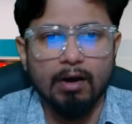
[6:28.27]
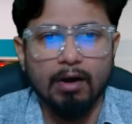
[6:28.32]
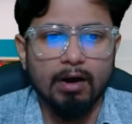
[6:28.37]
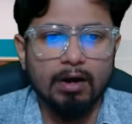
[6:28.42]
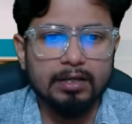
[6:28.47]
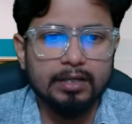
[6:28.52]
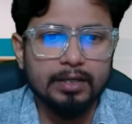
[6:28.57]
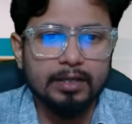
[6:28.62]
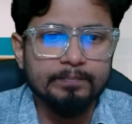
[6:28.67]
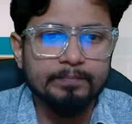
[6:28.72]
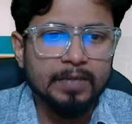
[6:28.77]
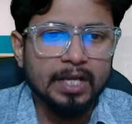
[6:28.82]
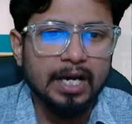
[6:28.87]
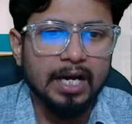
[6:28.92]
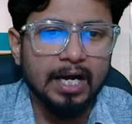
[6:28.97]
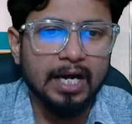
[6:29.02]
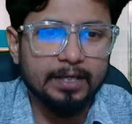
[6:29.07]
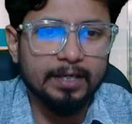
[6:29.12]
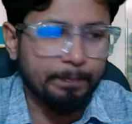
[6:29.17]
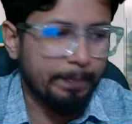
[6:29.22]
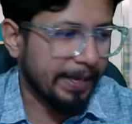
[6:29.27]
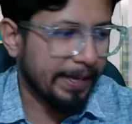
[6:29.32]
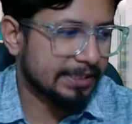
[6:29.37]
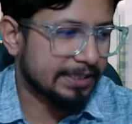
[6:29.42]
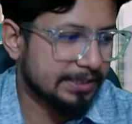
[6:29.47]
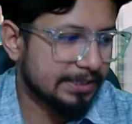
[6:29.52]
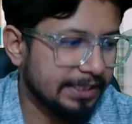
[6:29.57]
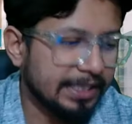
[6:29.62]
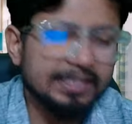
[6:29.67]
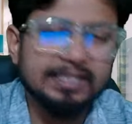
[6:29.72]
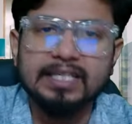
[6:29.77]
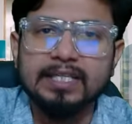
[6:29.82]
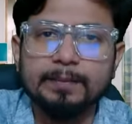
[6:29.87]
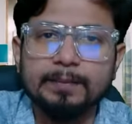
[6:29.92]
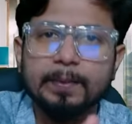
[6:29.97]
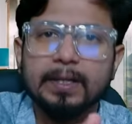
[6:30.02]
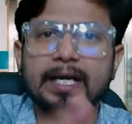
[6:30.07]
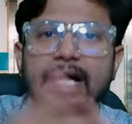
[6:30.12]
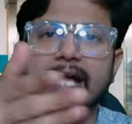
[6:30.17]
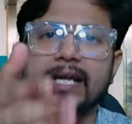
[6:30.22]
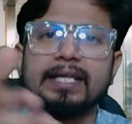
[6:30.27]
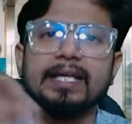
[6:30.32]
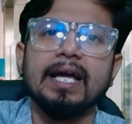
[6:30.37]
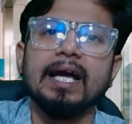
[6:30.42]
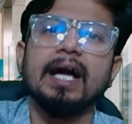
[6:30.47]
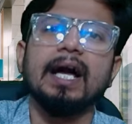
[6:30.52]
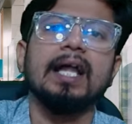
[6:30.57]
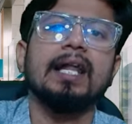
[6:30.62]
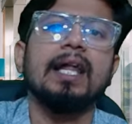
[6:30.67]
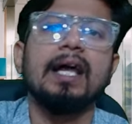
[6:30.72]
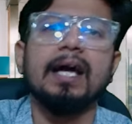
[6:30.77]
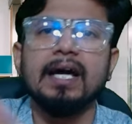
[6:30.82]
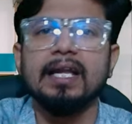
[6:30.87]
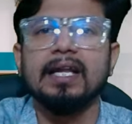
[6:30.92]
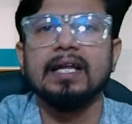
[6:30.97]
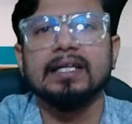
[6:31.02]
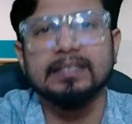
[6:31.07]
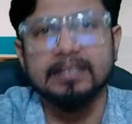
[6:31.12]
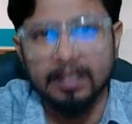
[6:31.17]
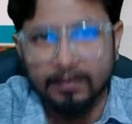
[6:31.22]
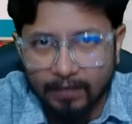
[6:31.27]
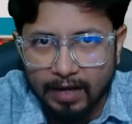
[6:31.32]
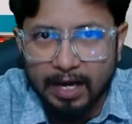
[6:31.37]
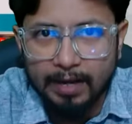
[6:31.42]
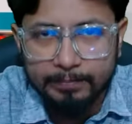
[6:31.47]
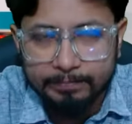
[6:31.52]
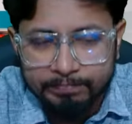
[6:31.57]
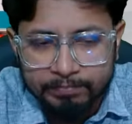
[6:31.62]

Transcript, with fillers: और हरपेक्स ये तीन प्रकार के अलग अलग दवा